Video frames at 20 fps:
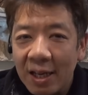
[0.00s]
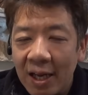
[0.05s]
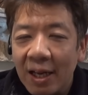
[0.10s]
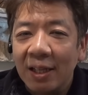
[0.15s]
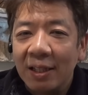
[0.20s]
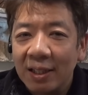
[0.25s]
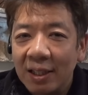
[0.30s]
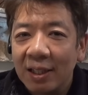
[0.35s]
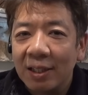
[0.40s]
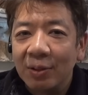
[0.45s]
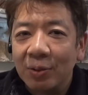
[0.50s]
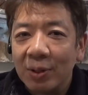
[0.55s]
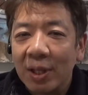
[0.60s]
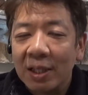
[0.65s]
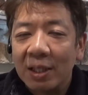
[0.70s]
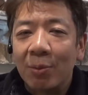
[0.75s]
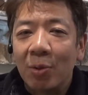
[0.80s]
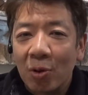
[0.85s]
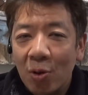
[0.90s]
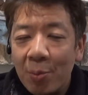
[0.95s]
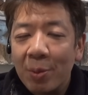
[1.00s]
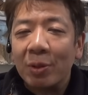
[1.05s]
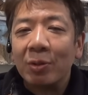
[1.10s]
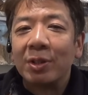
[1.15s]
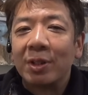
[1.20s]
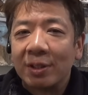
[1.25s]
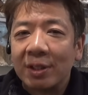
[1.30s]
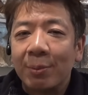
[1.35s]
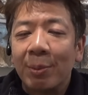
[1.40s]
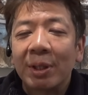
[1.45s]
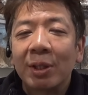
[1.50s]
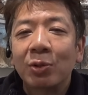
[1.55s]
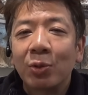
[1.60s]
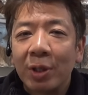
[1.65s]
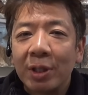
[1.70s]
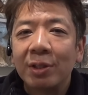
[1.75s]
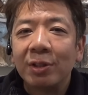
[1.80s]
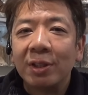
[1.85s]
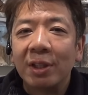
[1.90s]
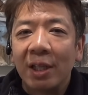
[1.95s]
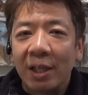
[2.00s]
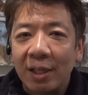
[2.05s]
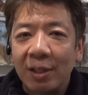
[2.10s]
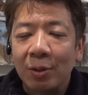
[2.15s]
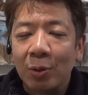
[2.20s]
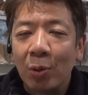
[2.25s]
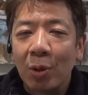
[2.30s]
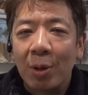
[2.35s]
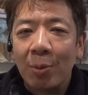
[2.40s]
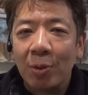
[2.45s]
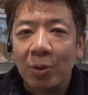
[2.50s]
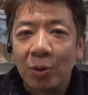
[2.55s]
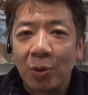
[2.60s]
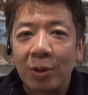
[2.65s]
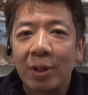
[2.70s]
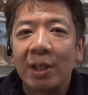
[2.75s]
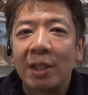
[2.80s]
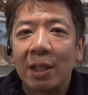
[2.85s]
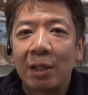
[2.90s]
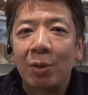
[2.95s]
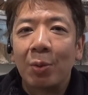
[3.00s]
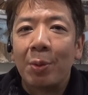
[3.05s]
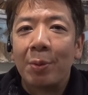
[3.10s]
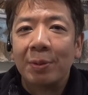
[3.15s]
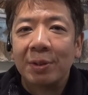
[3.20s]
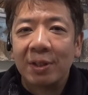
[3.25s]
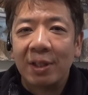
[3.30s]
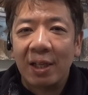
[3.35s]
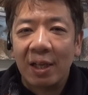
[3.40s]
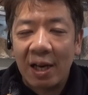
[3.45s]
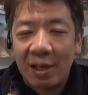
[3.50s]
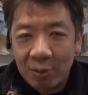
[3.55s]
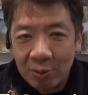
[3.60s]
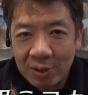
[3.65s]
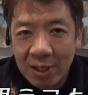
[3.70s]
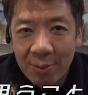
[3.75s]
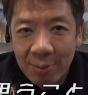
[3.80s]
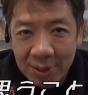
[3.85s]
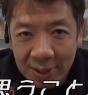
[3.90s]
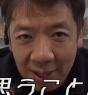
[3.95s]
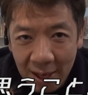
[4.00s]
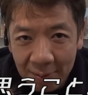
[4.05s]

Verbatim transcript: はい。あの、何でもコメントしてください。またそれについてはね、動画も撮っていきたいと思いますね。ありがとうございまし